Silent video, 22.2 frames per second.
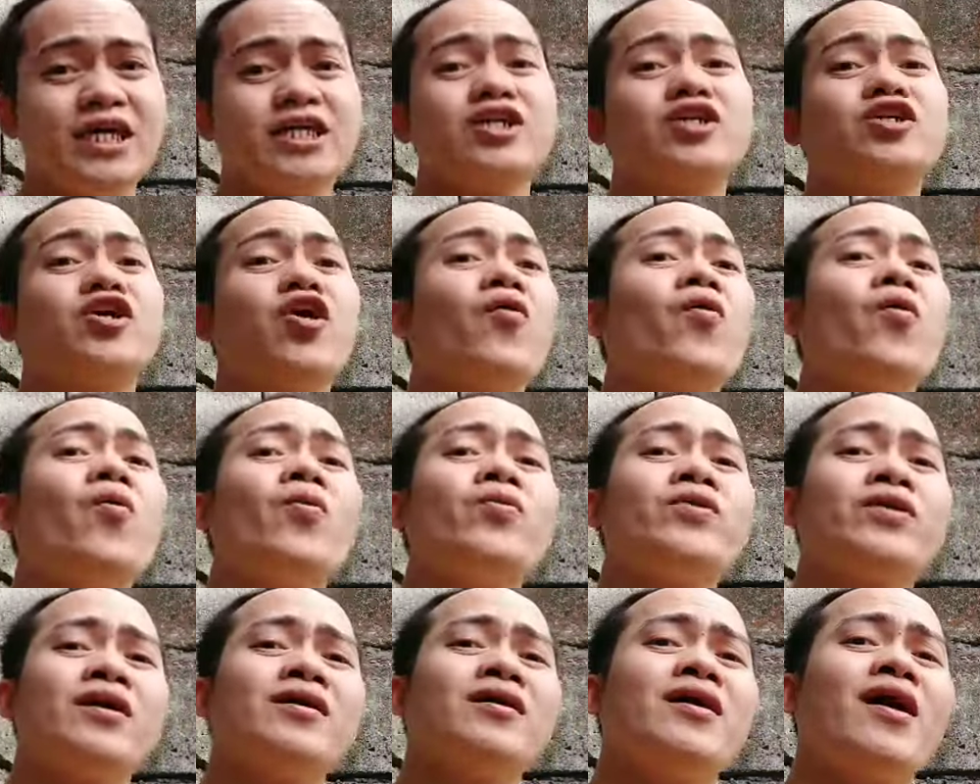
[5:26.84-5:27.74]
ikaw
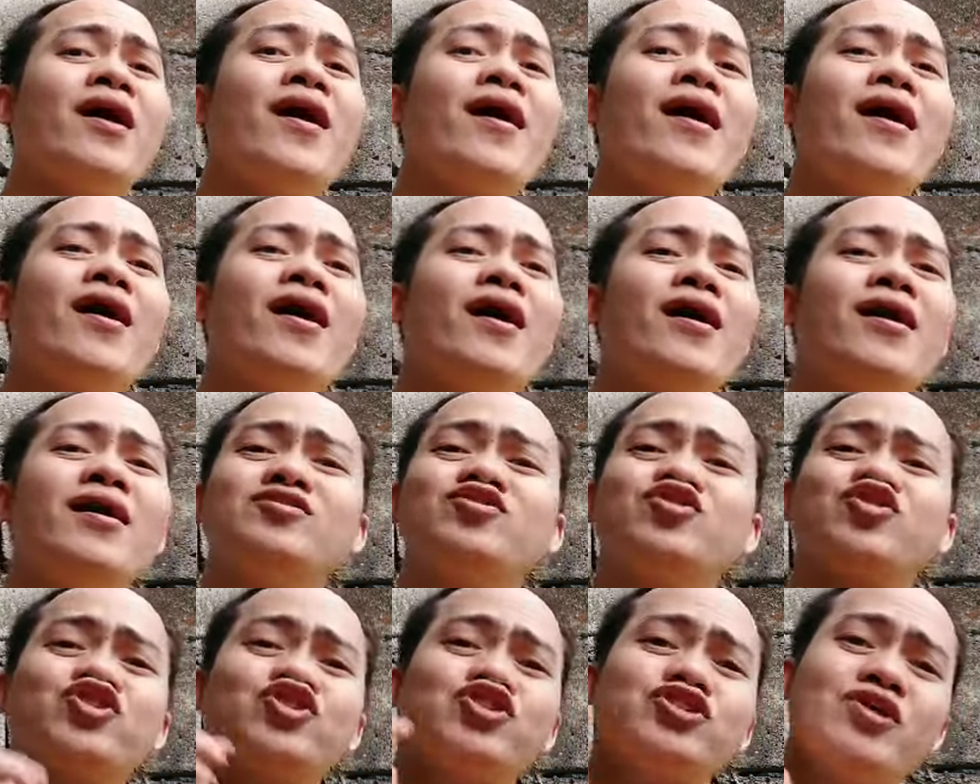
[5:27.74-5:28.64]
na nga
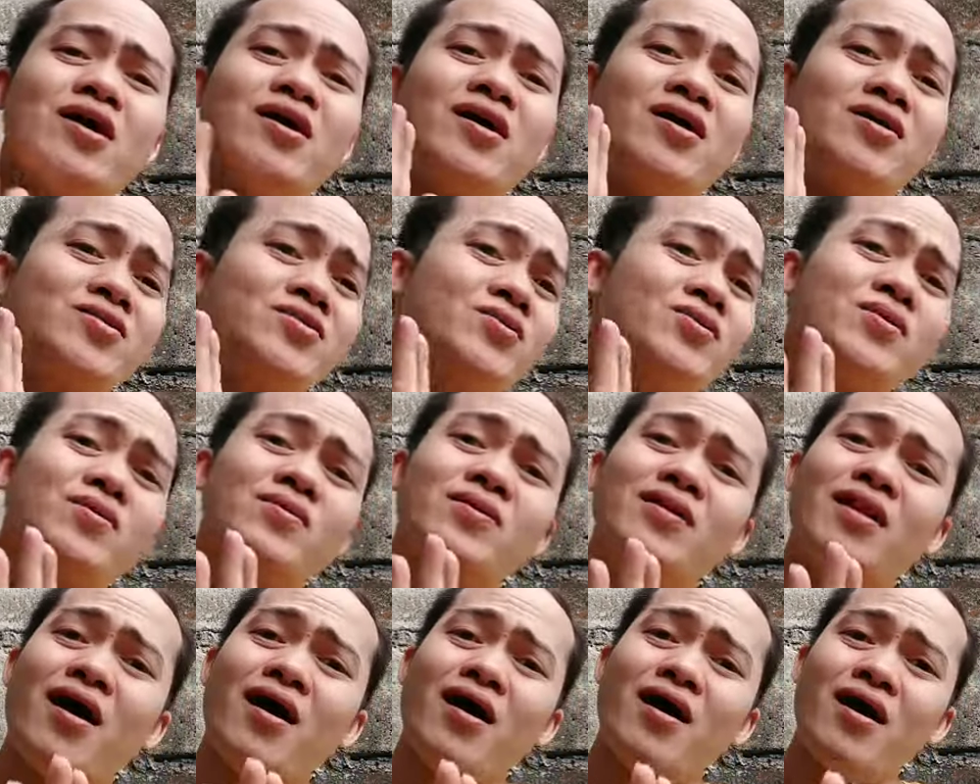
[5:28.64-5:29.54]
ang siyang
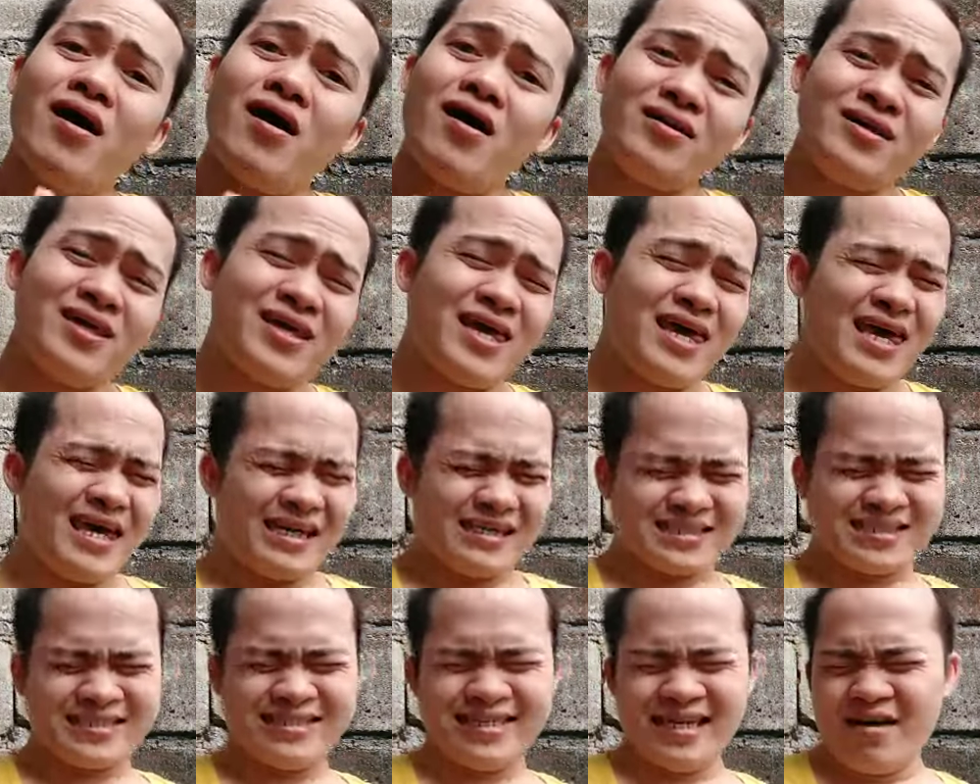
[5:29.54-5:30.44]
kulang
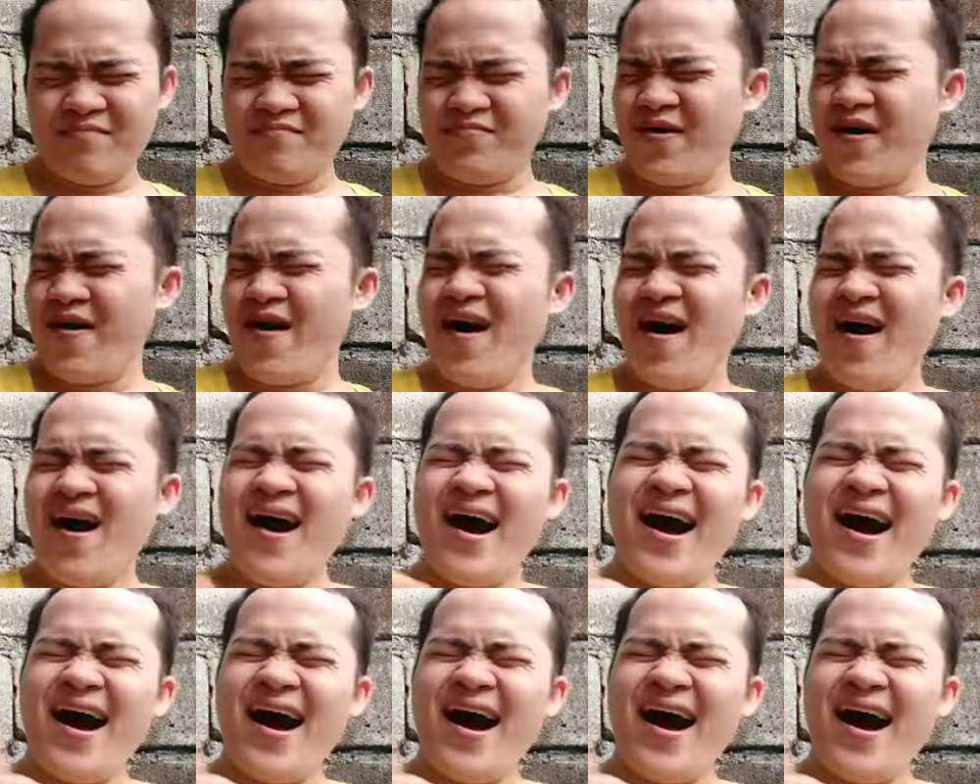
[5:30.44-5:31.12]
sa buhay